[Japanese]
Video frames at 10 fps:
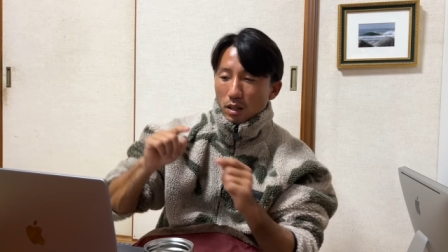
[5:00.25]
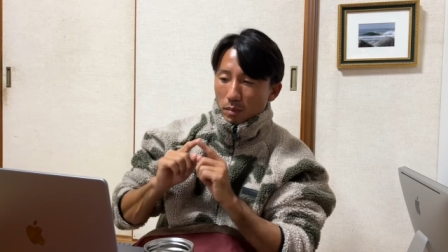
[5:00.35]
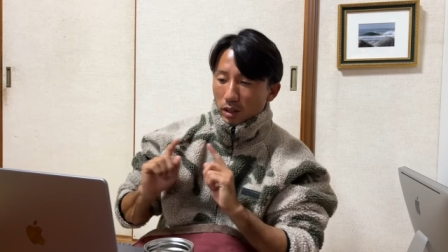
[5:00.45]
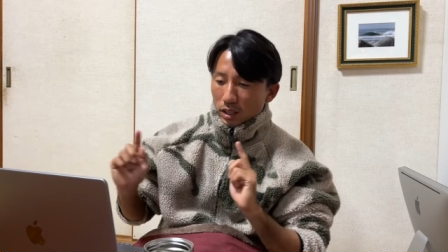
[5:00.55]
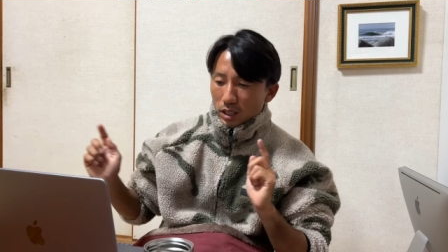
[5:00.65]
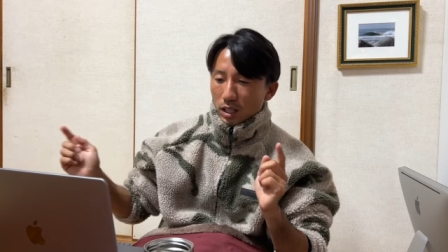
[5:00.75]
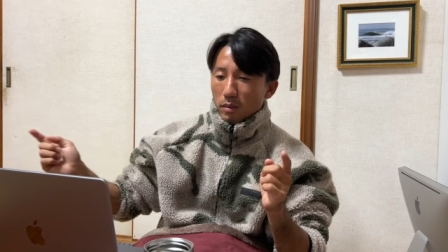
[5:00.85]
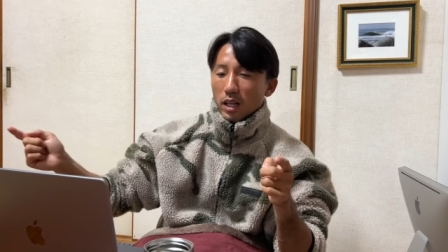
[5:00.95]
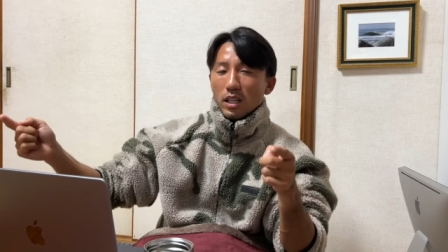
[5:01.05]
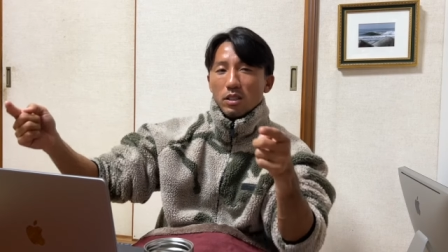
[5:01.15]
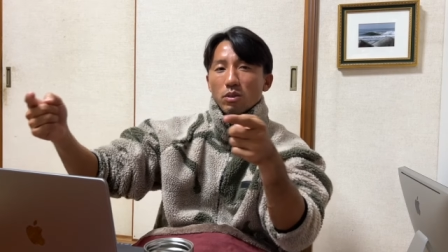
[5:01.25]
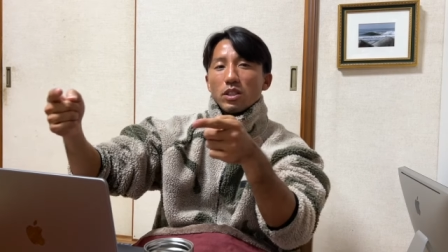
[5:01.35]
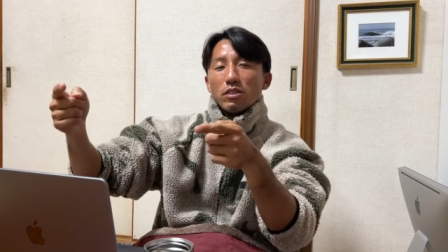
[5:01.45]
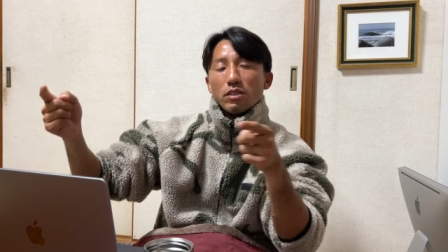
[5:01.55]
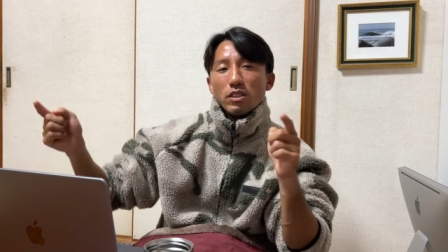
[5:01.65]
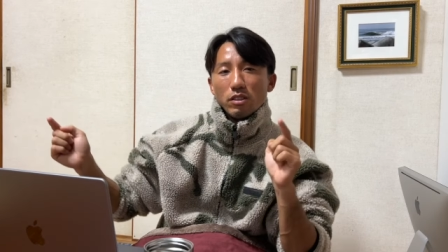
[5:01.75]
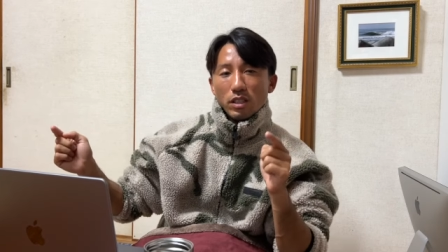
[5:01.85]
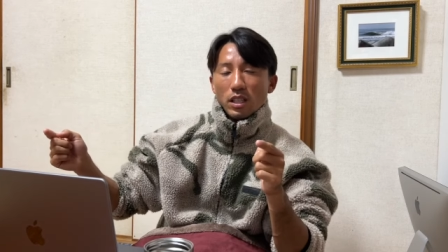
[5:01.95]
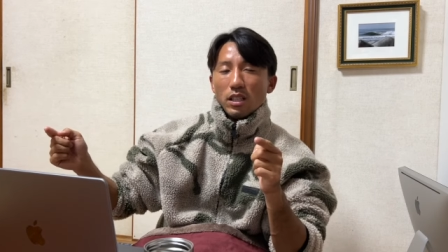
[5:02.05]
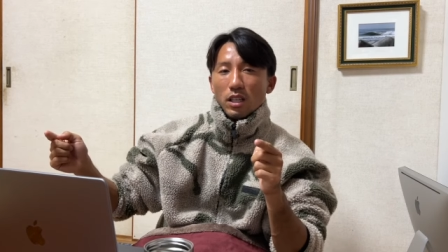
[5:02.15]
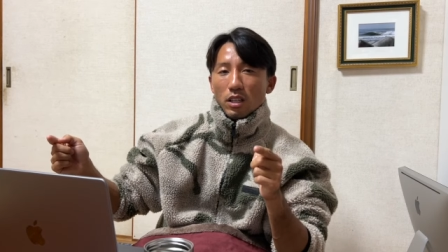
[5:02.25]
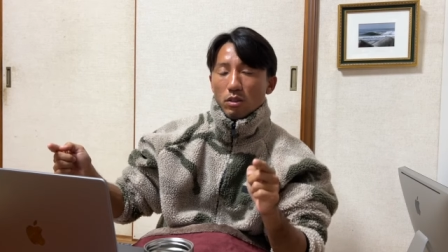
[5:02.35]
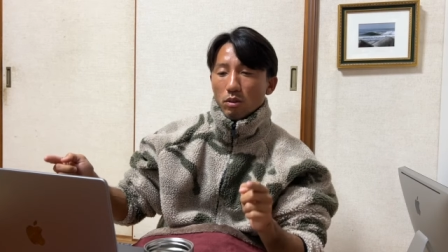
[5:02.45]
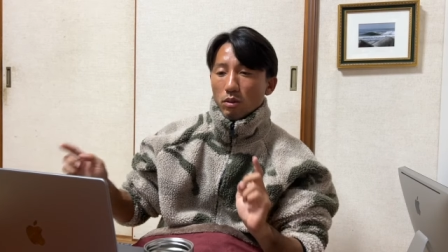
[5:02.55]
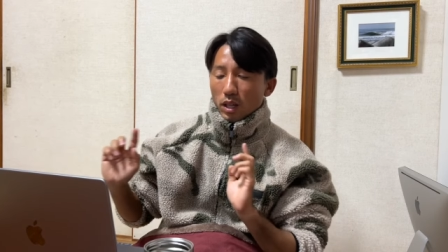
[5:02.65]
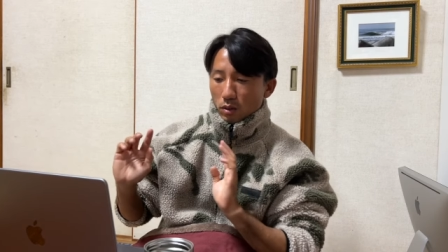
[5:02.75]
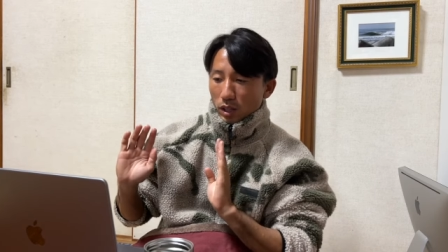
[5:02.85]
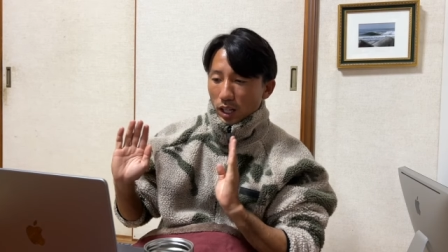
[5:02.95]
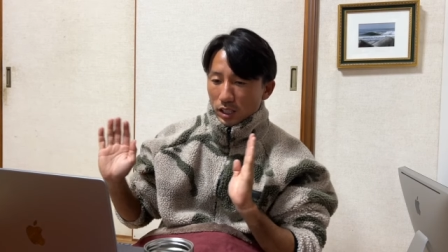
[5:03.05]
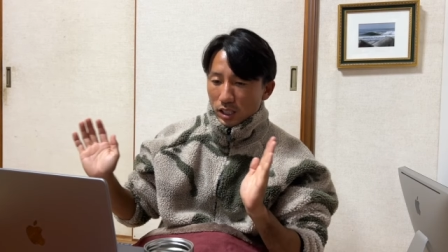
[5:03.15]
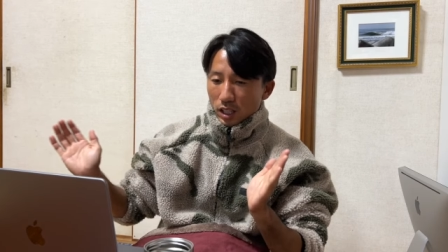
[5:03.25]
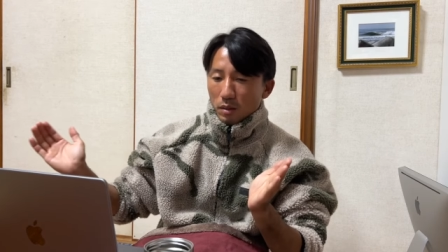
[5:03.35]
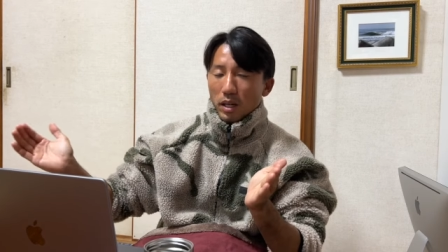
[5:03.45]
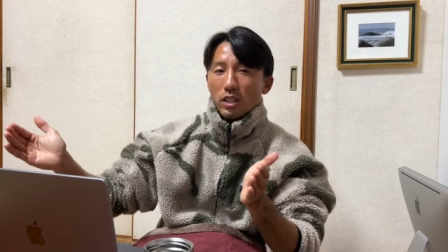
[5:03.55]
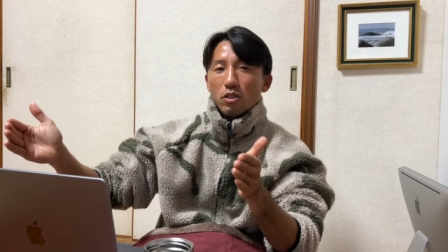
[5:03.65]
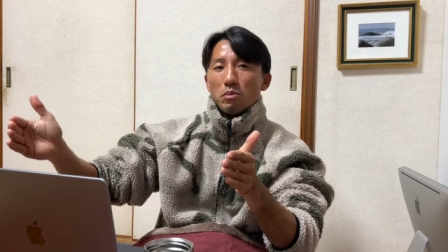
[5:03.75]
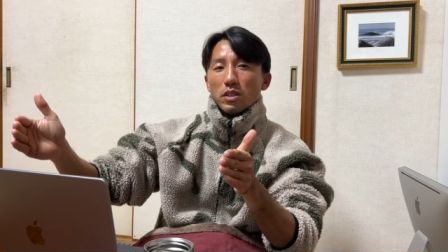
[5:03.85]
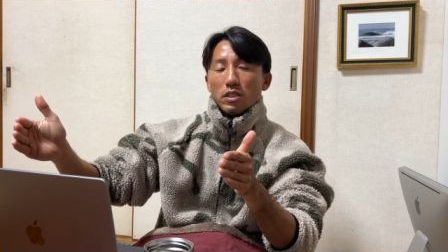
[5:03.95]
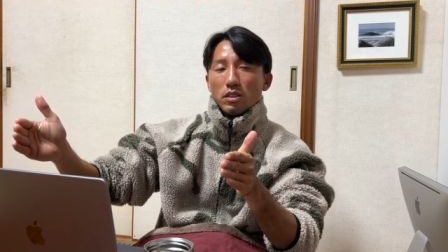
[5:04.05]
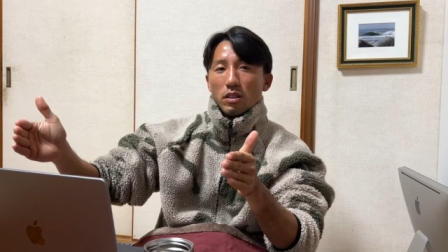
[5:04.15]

周りから回り込んでいくんですよねってことはこの端から回り込むんですよ